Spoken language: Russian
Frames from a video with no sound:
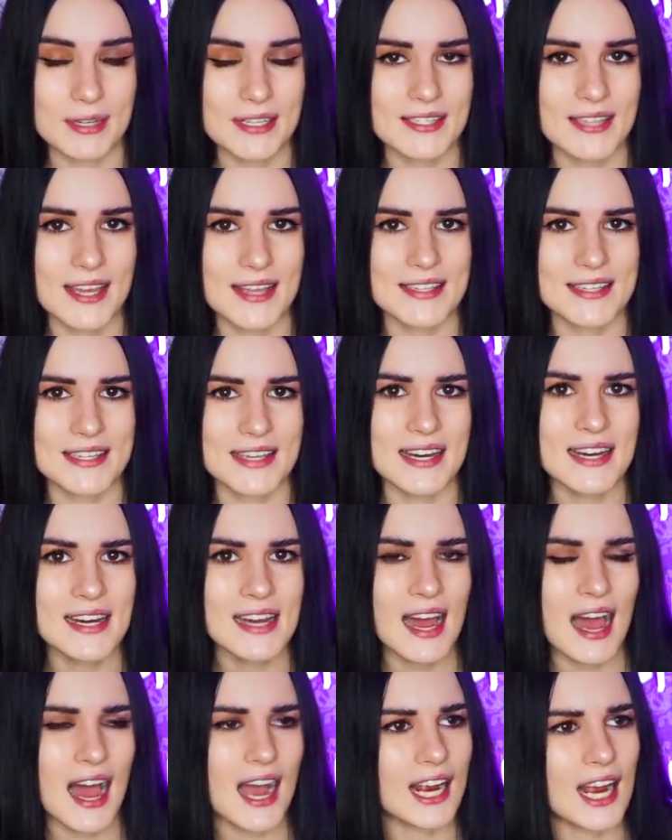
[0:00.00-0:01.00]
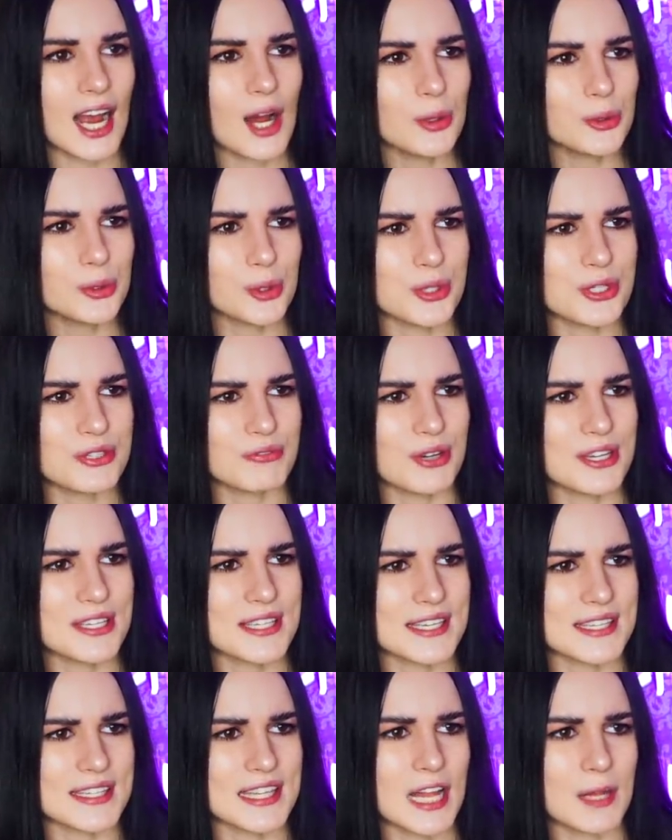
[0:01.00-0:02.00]
Кстати, аккаунт он свой
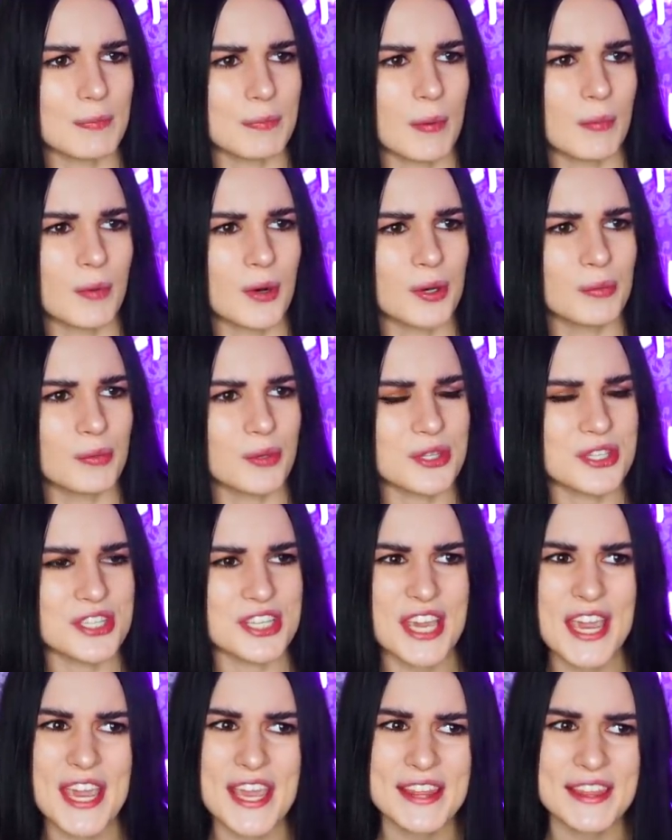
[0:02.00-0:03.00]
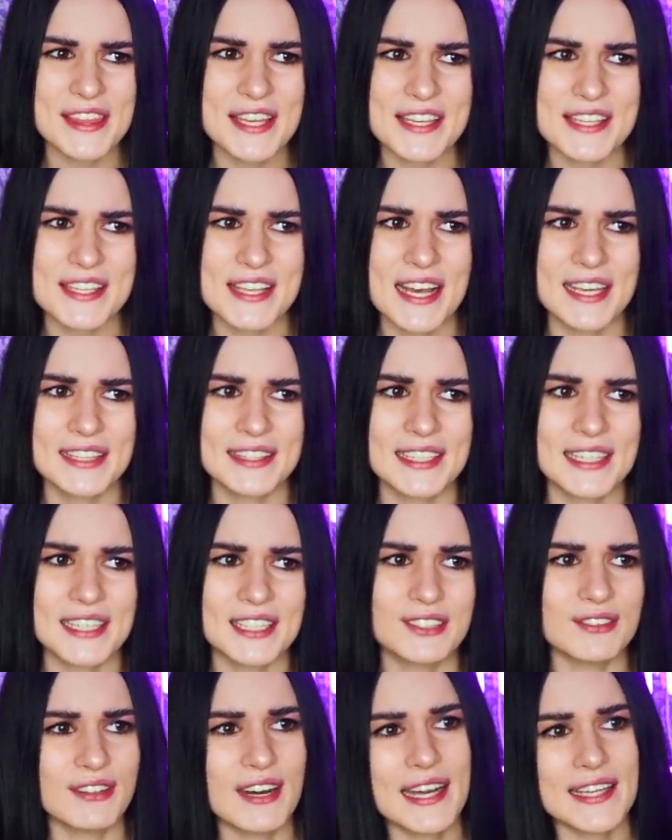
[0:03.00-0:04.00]
создал, по-моему, день назад
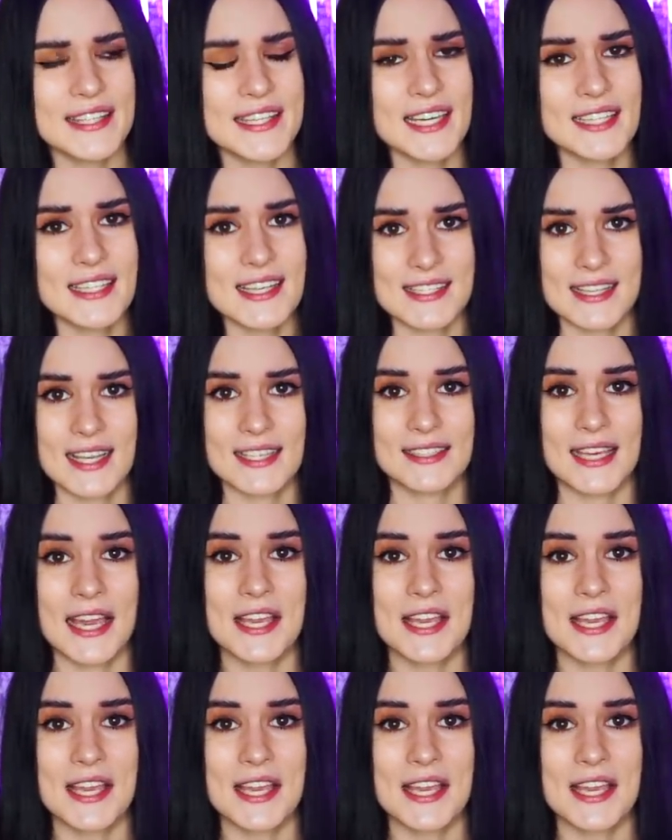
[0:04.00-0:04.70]
или два дня назад.